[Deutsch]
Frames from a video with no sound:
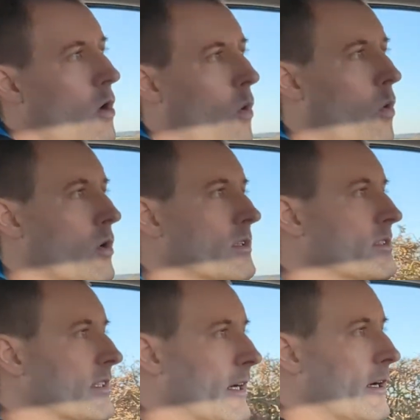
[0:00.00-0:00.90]

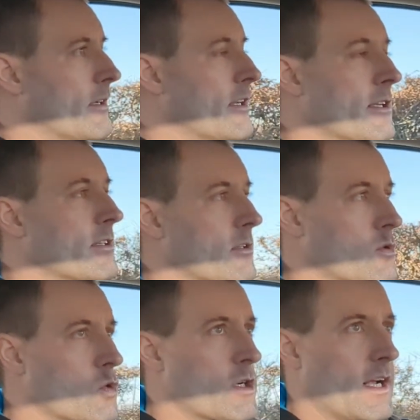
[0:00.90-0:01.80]
und äh, den hinteren
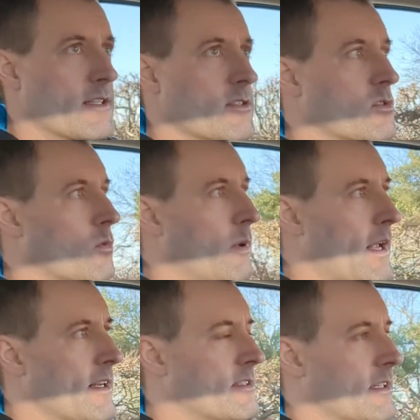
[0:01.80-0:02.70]
zuschalten,
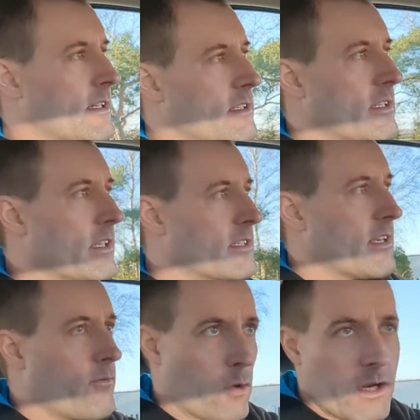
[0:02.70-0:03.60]
sobald äh, dies
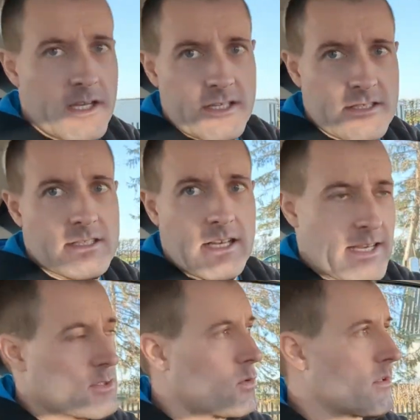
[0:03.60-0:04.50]
erforderlich ist, die
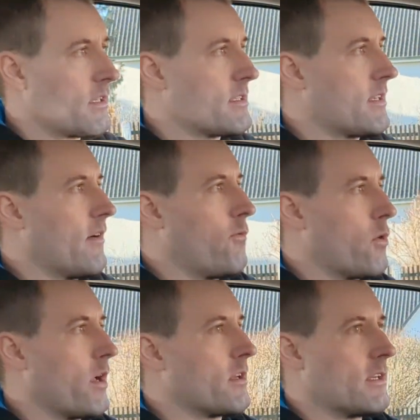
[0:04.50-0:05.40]
Leistung das
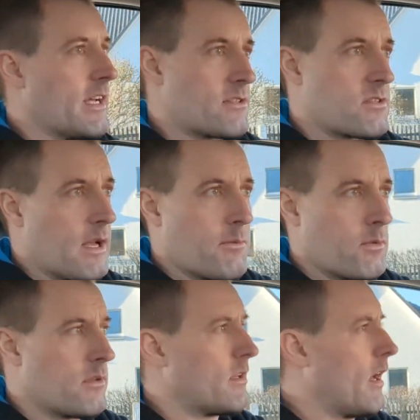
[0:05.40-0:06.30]
erfordert, die
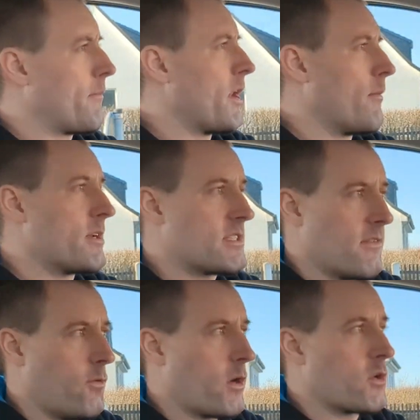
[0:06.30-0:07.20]
Leistungsabnahme das
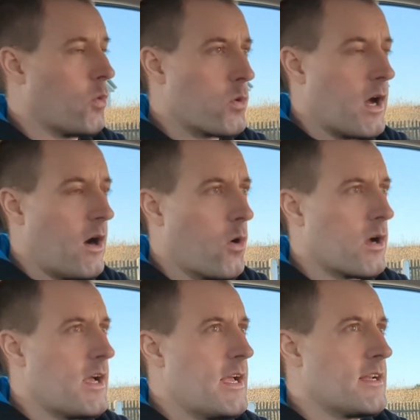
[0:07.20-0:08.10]
erfordert oder auch
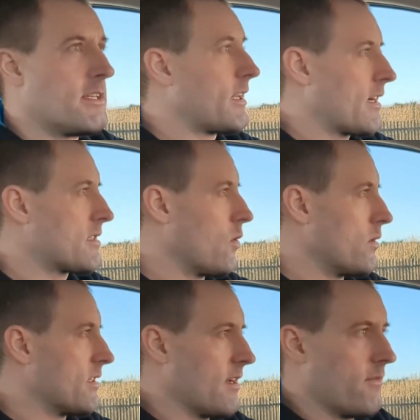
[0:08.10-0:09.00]
die Traktion
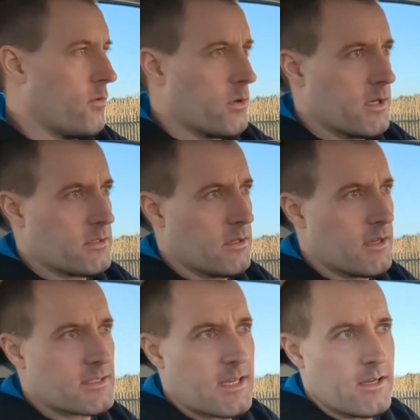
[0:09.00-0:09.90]
das erfordert. Ja, ne?
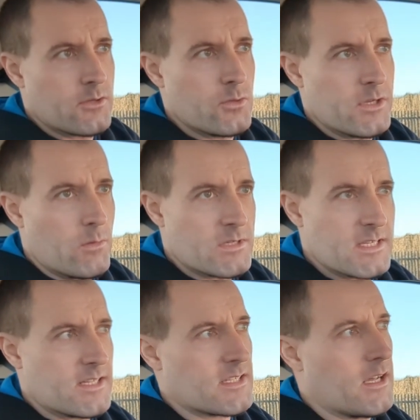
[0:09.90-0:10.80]
das kann natürlich auch mal
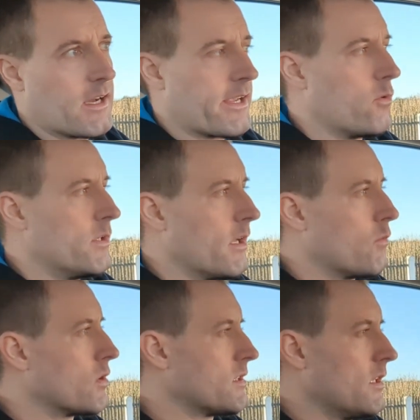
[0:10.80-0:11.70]
sein, dass er da regulieren
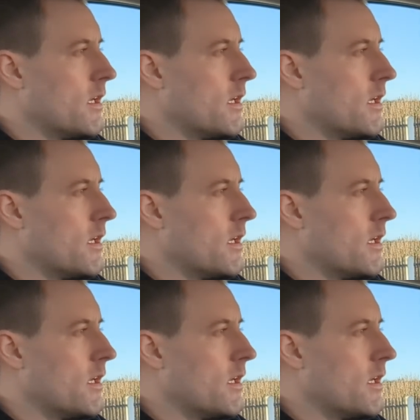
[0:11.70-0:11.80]
muss.